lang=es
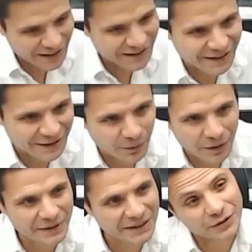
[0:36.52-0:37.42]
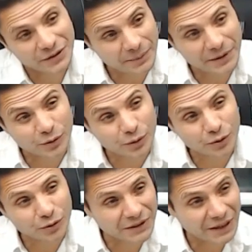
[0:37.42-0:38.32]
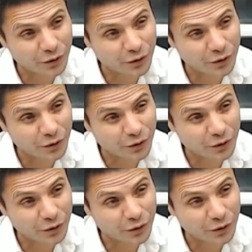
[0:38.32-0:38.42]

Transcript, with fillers: gracias por la invitación, siempre es un gusto estar